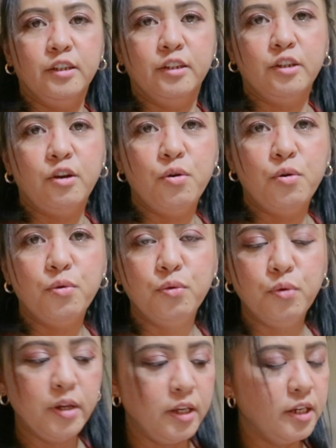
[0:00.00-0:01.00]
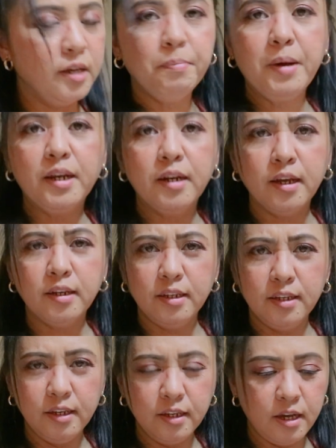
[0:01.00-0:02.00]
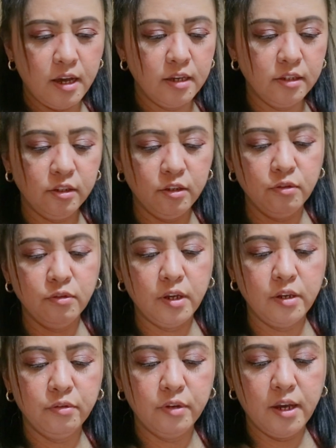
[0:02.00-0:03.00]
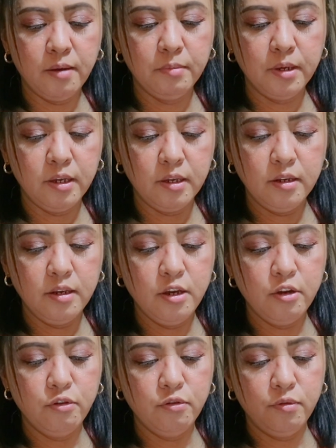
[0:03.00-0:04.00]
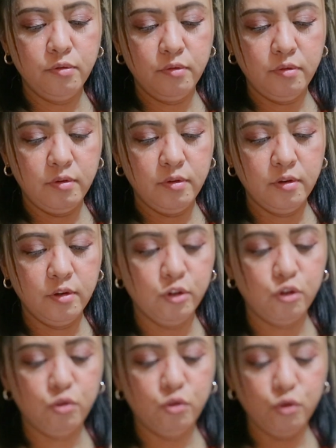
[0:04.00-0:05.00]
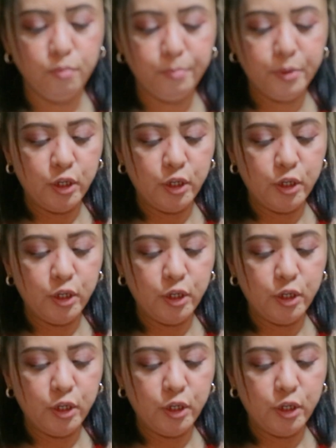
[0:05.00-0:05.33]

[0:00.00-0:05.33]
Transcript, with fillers: So, hindi pa ready guys yung ano namin, yung soup.